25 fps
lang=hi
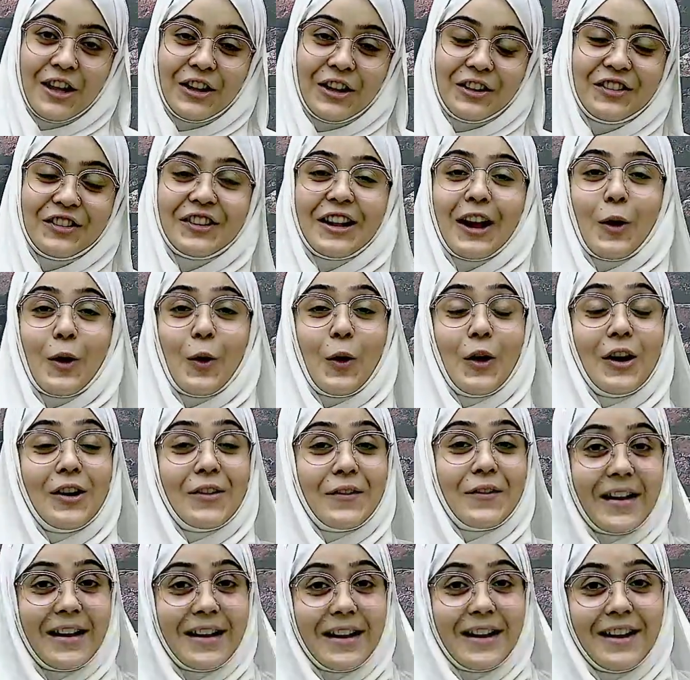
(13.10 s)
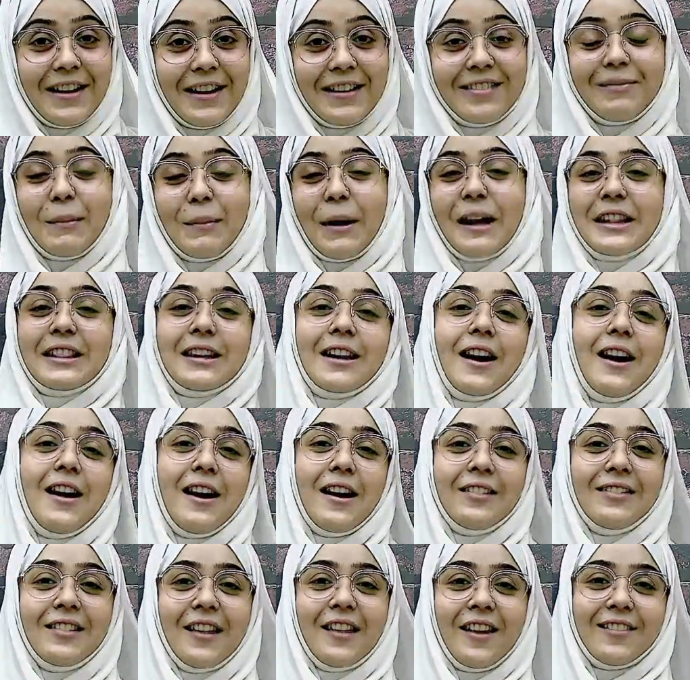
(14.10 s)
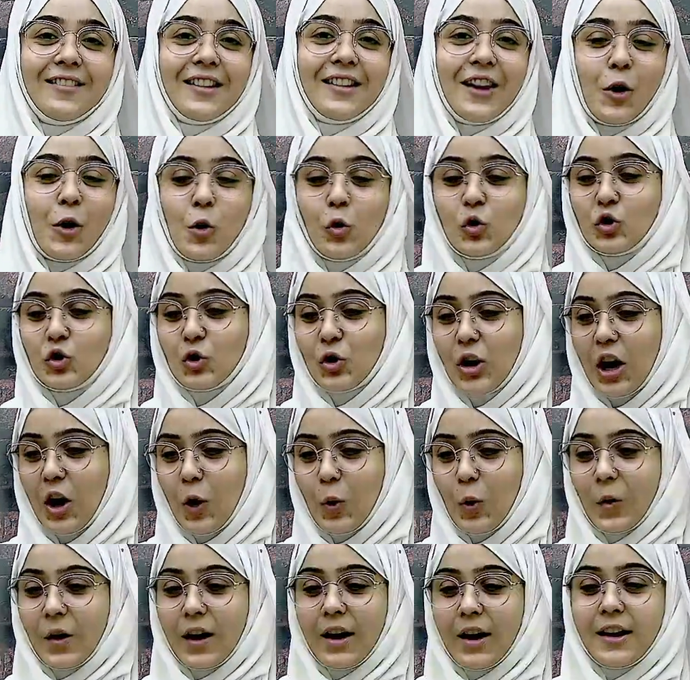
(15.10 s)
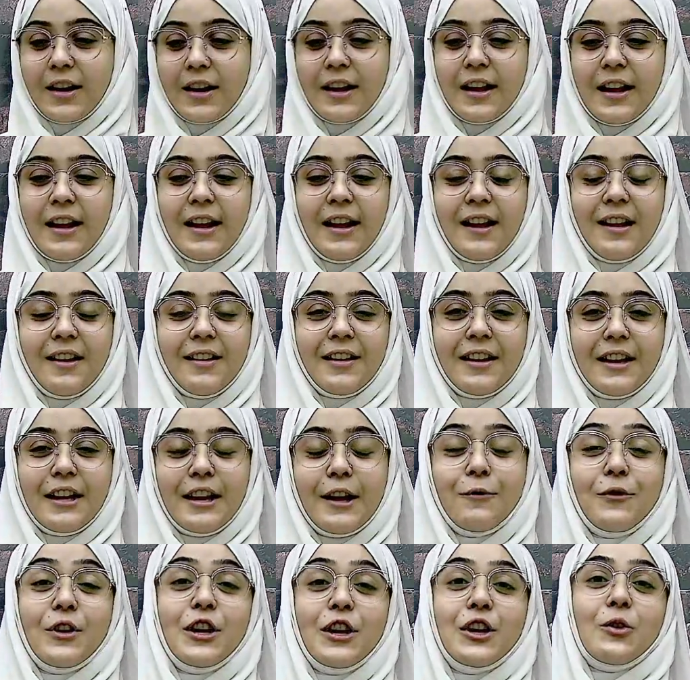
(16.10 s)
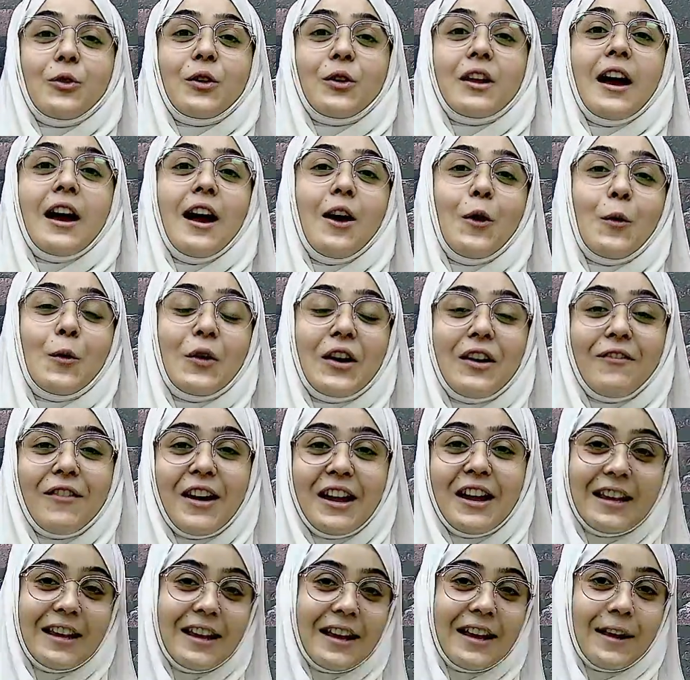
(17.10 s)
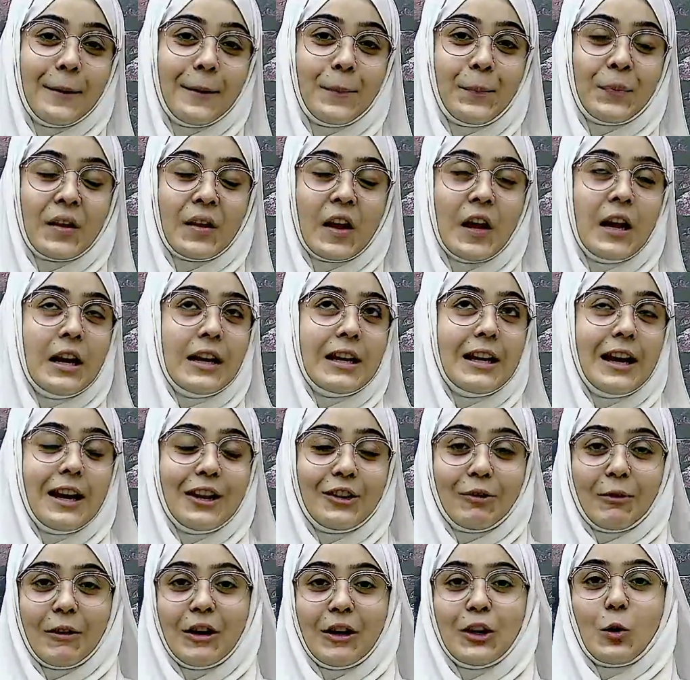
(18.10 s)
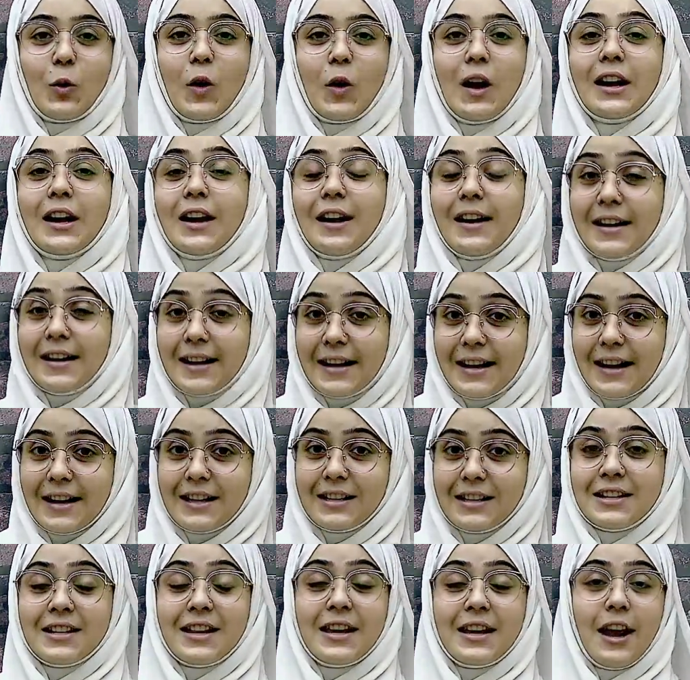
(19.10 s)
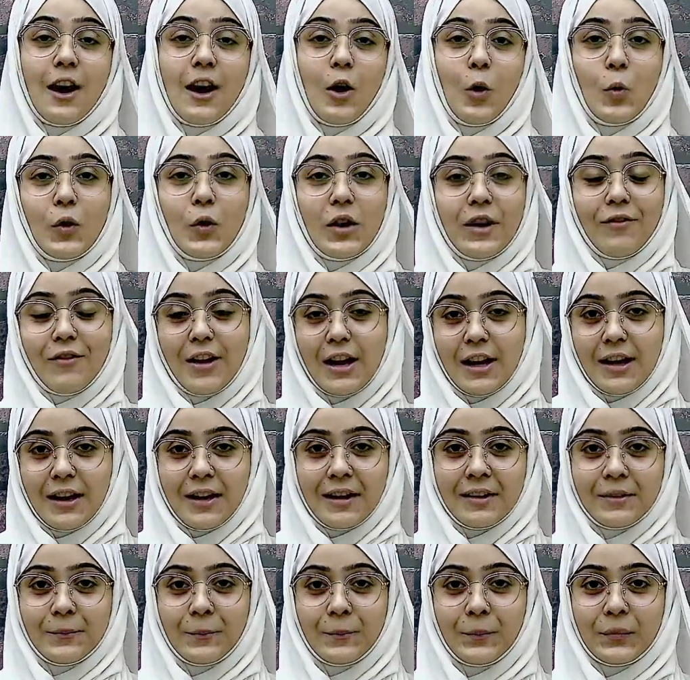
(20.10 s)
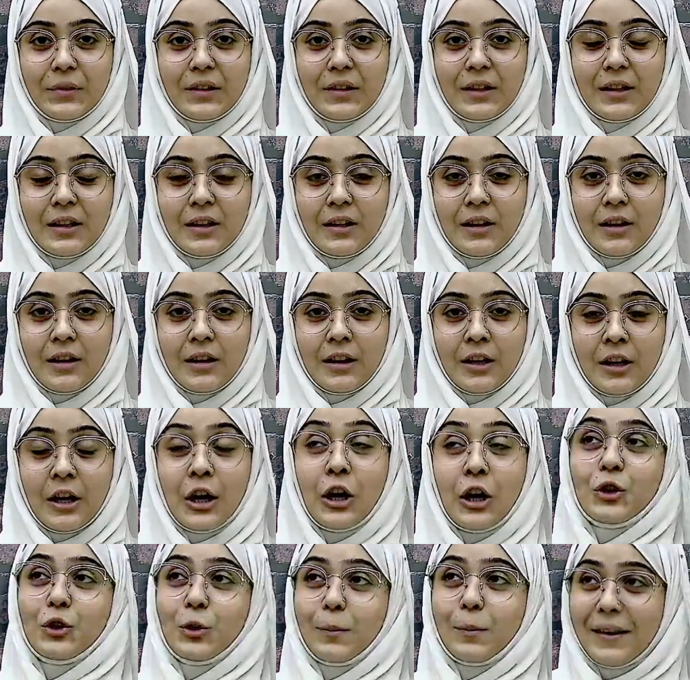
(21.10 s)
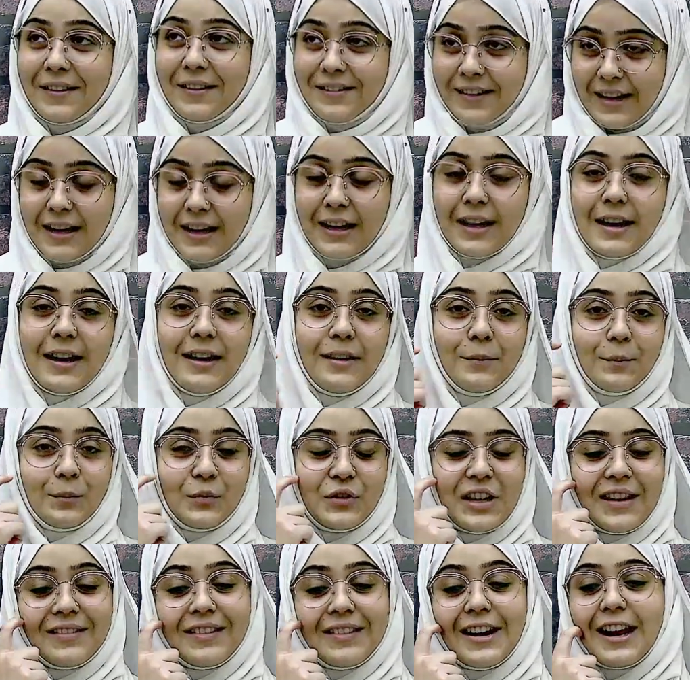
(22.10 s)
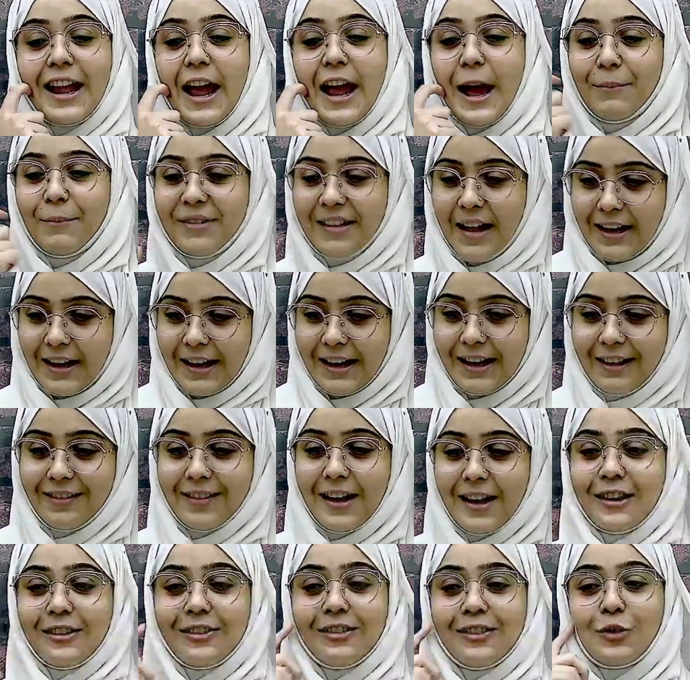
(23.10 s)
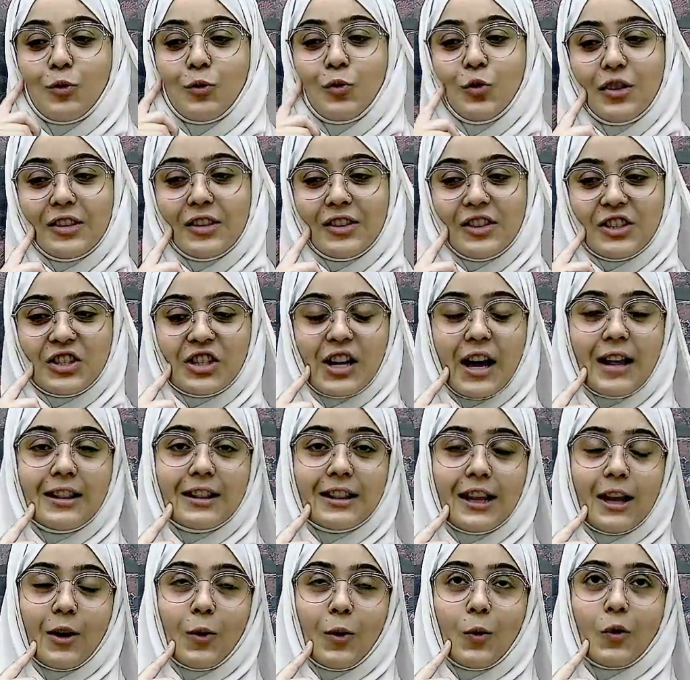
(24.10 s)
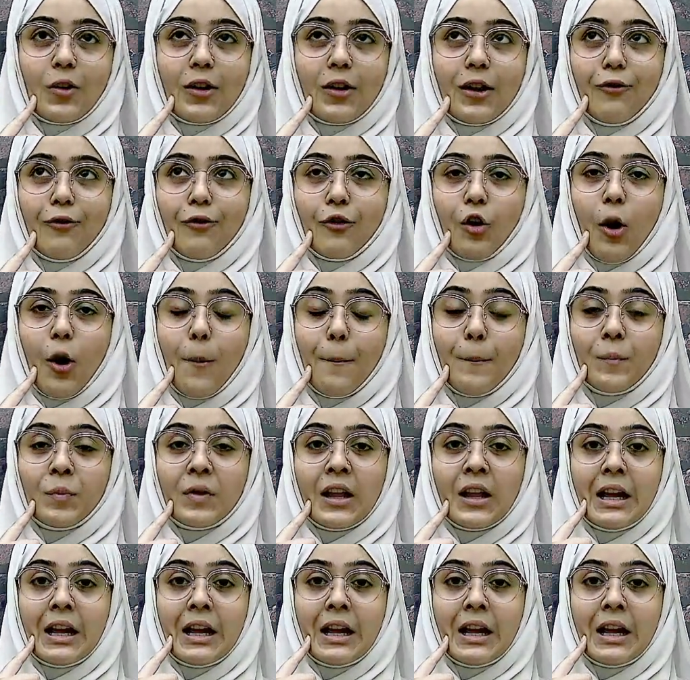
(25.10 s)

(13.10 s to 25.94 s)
से ऑलरेडी इस बात का अंदाज़ा हो चुका होगा कि ये वीडियो क्या होने वाली है या इस वीडियो का कंटेंट क्या होने वाला है तो बेसिकली जैसा कि आप सारे के सारे स्टूडेंट्स जानते हो कि फ्रॉम